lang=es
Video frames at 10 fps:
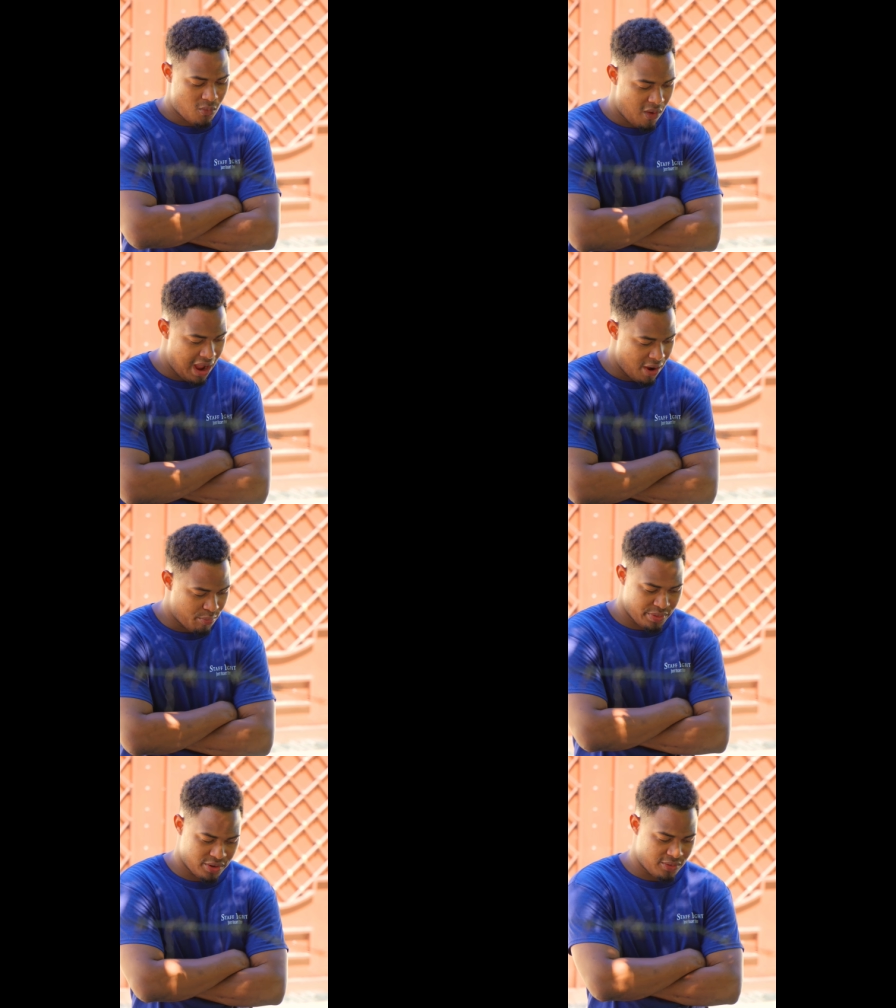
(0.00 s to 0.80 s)

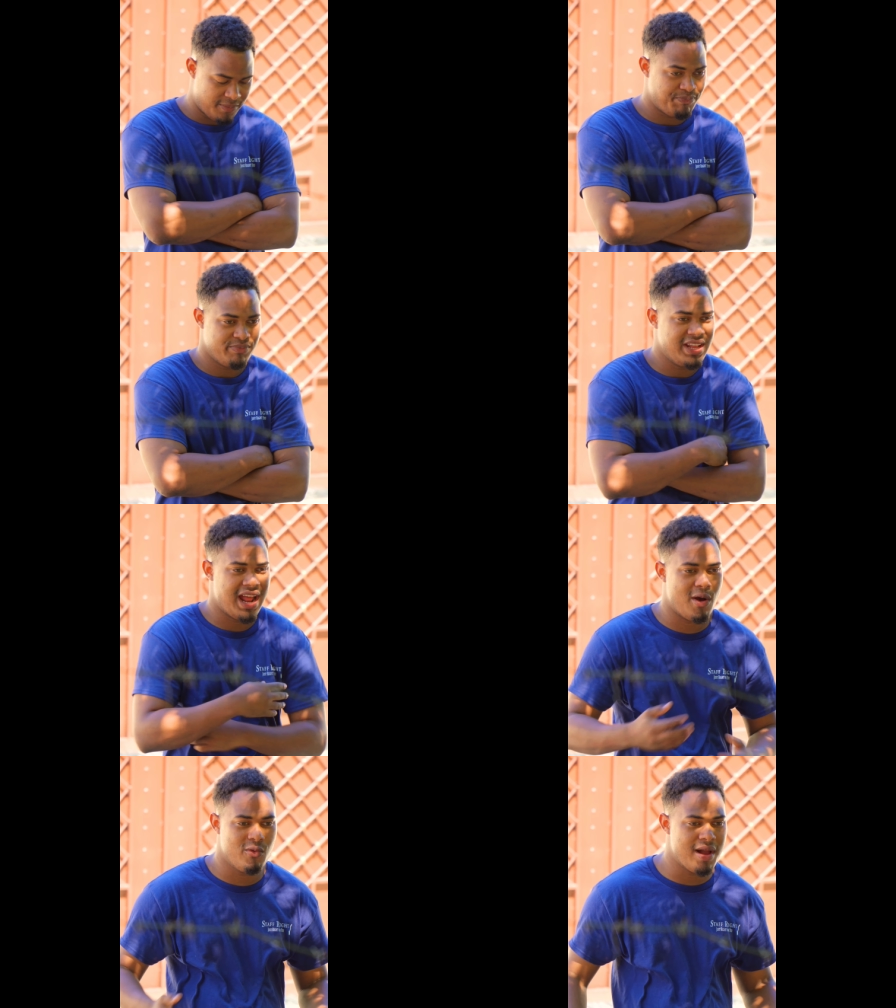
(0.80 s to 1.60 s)
Wow, pero
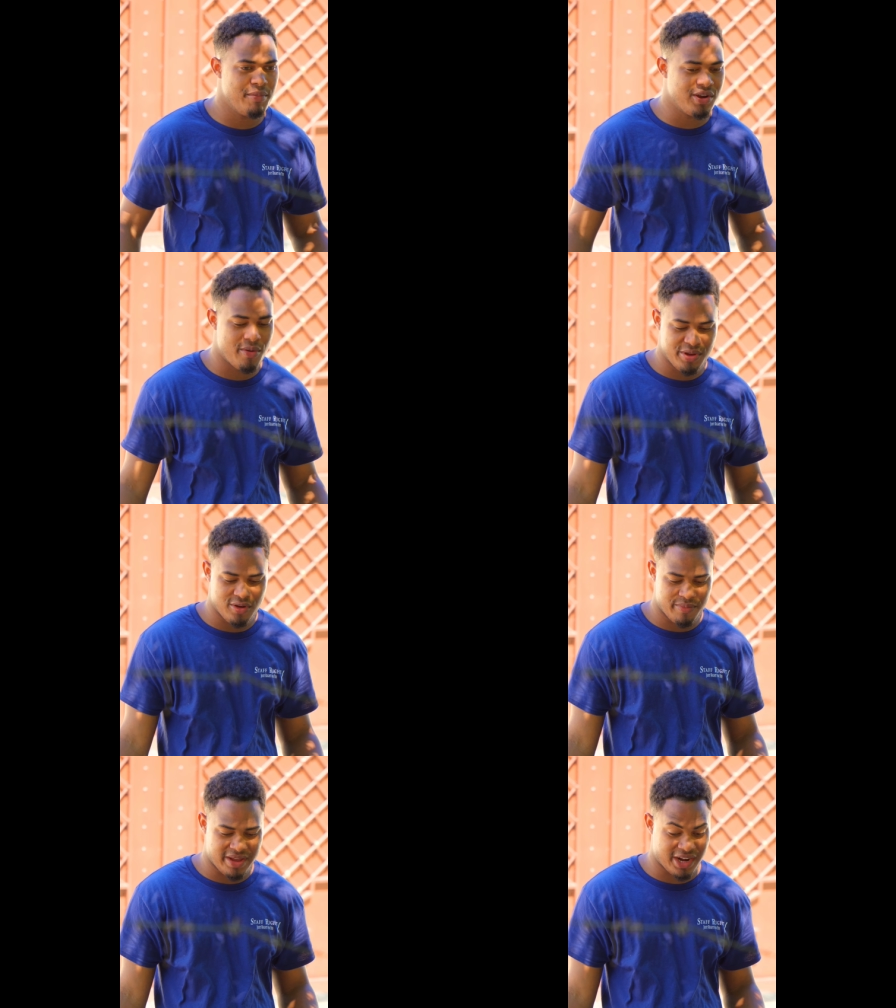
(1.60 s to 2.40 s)
mira, un amigo
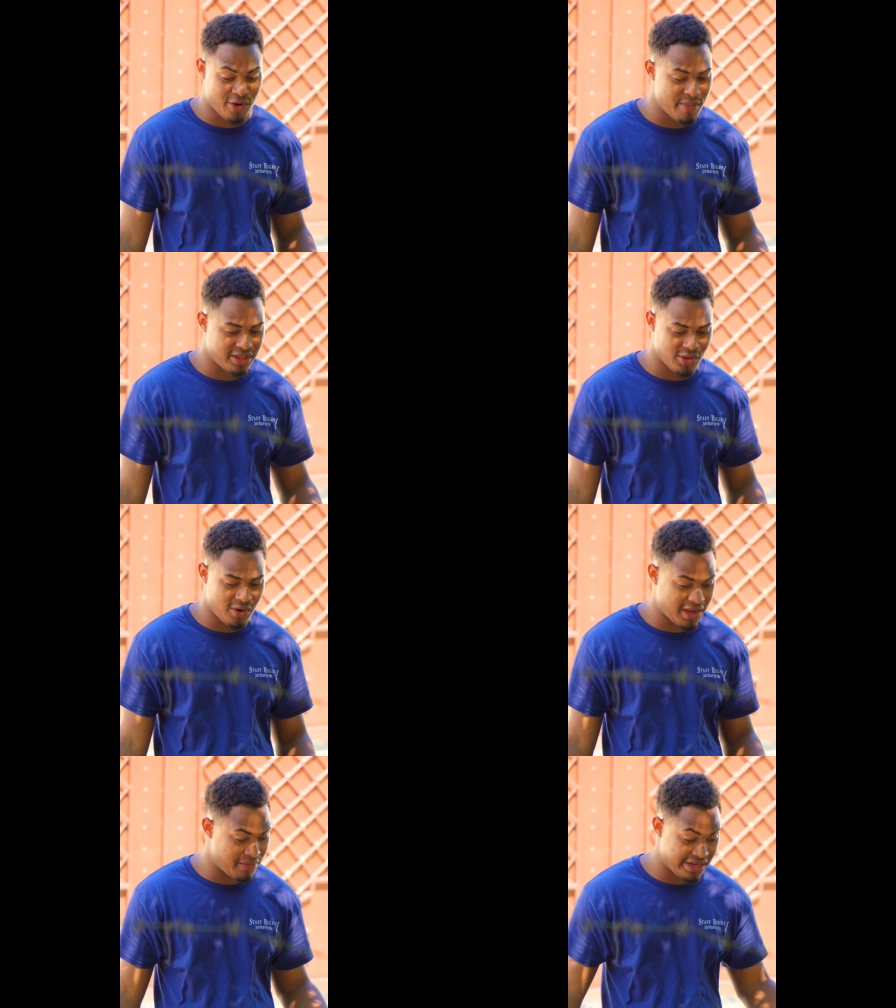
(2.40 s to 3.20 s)
mío me
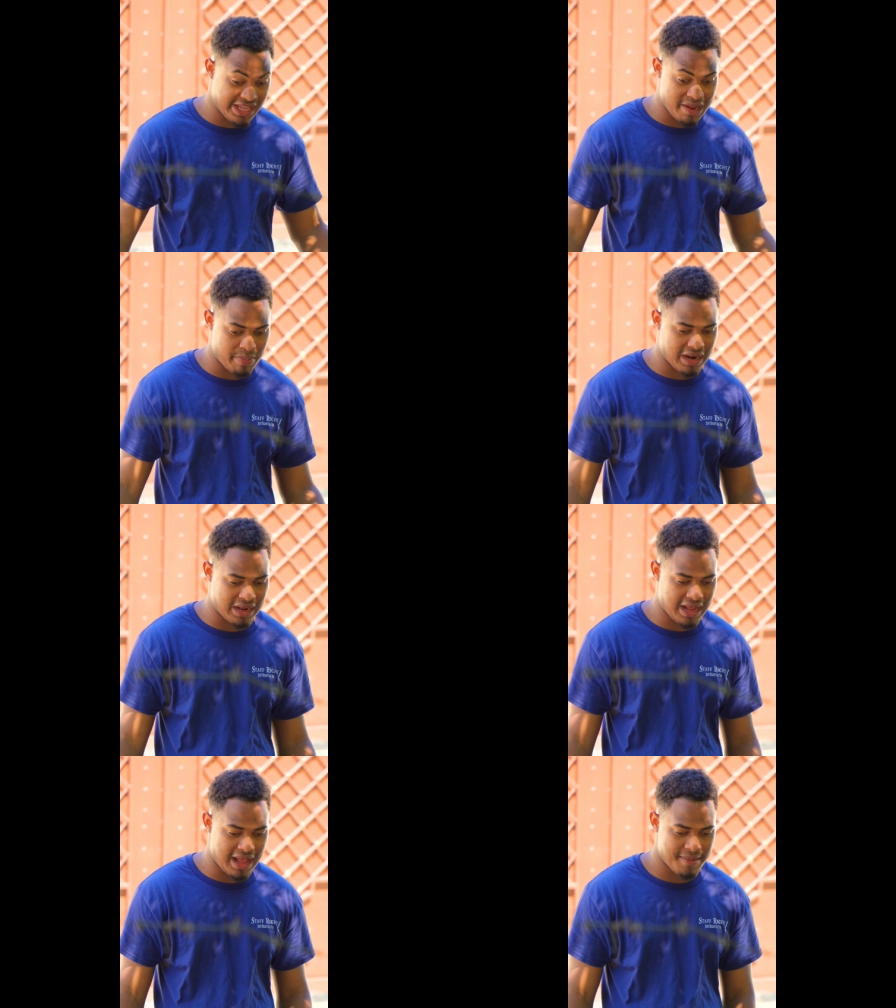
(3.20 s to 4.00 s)
recomendó que viniera para
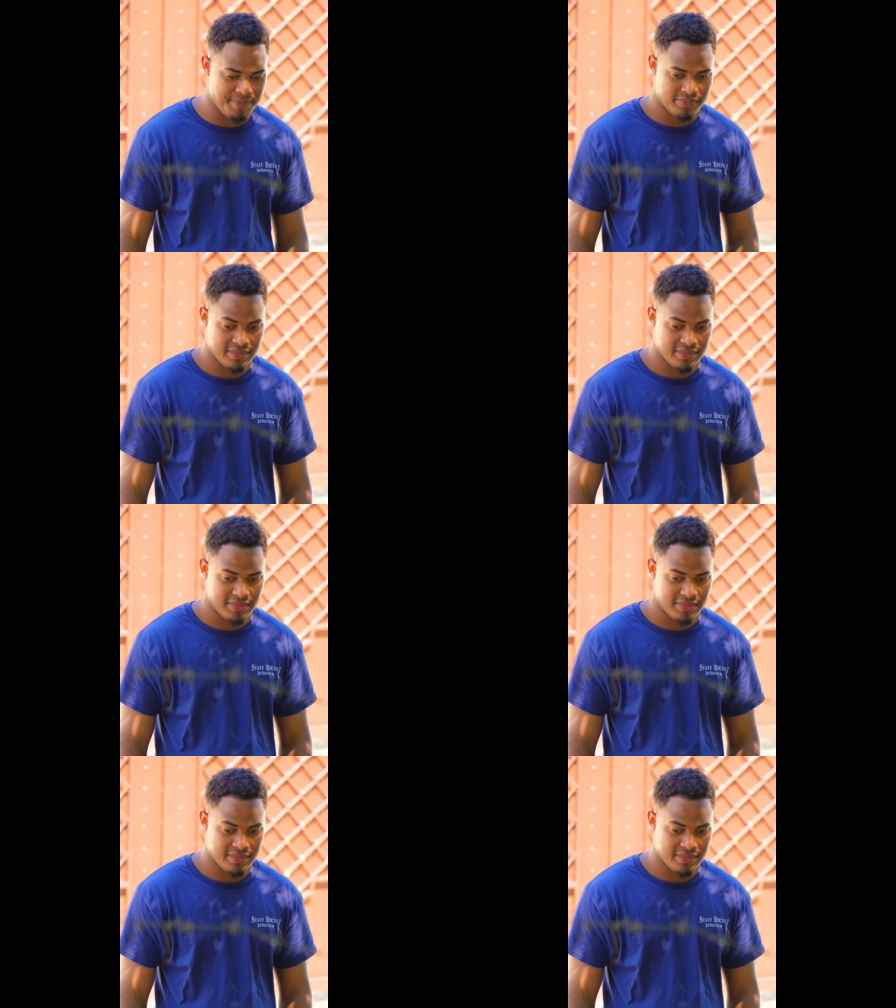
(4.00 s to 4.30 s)
acá.